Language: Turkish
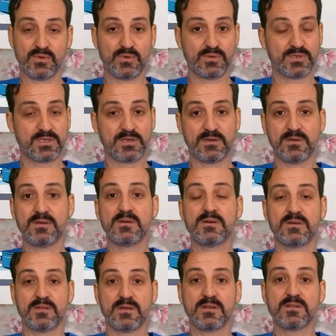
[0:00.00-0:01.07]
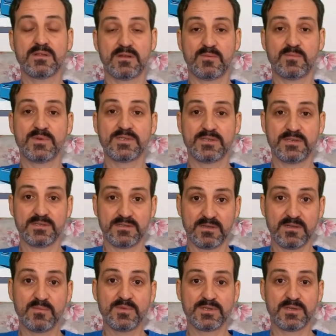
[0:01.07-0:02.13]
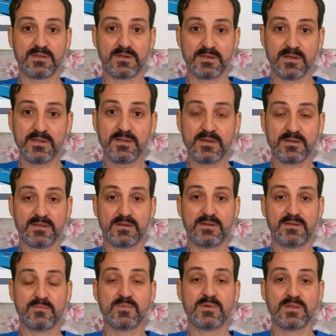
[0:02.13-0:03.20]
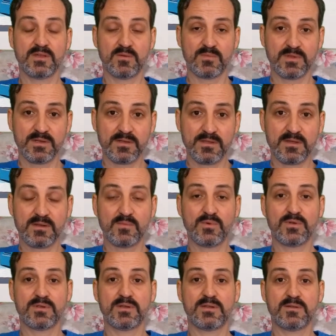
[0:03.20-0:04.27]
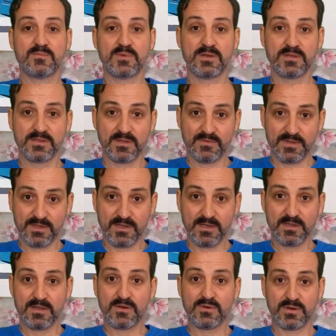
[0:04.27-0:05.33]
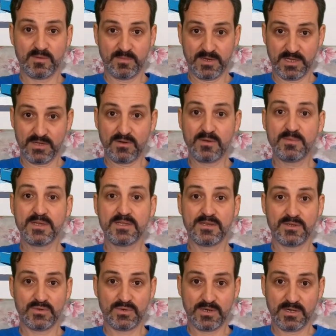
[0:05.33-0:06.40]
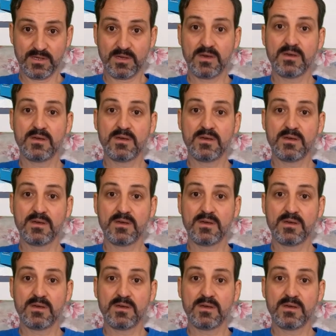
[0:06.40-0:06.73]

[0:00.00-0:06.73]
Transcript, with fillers: Yoksa camlarımıza istediğimiz kadar tel taktıralım, cibinliklere bürünelim, sivrisinekler üremeye devam ettiği